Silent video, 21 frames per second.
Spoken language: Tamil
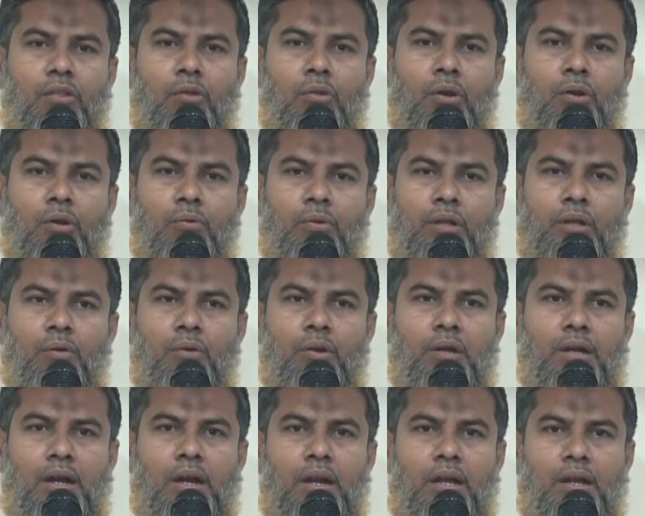உறக்கூடிய ஒரு
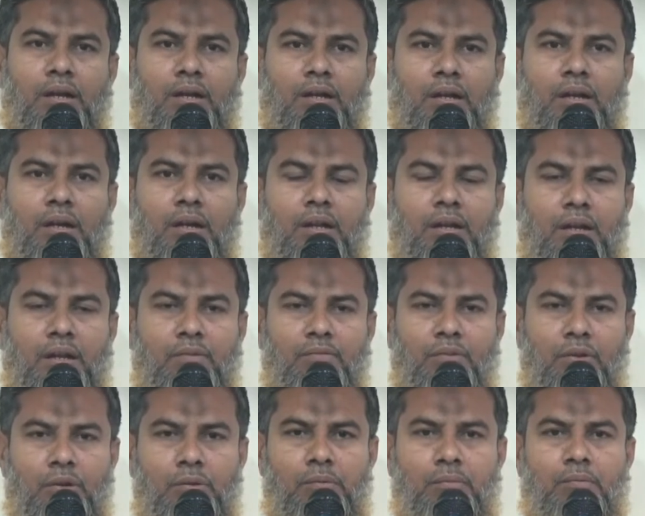காலகட்டங்கள் எல்லாம்
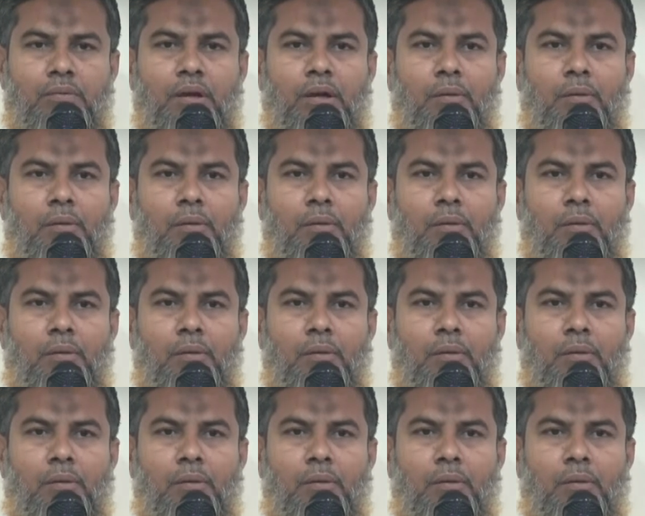வரும்